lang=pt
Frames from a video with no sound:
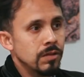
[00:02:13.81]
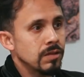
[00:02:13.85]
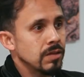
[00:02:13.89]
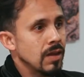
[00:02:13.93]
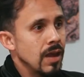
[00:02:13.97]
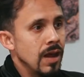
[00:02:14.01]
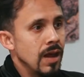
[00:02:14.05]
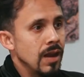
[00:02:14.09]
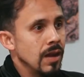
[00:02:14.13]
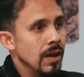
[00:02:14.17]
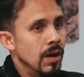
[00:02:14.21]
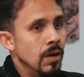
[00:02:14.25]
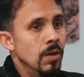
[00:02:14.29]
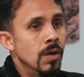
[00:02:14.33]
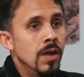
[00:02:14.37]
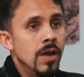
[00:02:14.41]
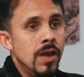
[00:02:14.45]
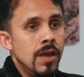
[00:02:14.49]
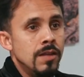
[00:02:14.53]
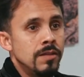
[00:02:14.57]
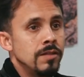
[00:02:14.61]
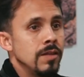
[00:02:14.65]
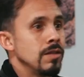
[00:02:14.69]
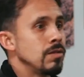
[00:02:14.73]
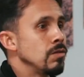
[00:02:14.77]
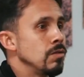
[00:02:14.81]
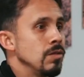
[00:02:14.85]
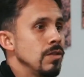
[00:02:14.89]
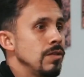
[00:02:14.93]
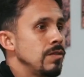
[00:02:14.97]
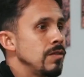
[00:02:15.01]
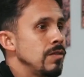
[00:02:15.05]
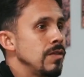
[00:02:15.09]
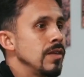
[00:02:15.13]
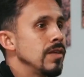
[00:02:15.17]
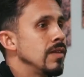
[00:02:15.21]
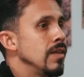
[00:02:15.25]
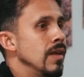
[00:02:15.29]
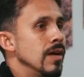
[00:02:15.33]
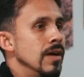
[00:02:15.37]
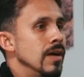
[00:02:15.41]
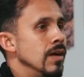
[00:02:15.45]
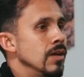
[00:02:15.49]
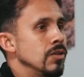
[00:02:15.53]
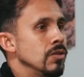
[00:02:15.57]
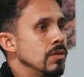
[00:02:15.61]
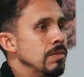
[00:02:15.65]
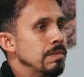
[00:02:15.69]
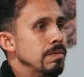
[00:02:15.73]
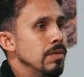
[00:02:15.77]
escalão se suicidando.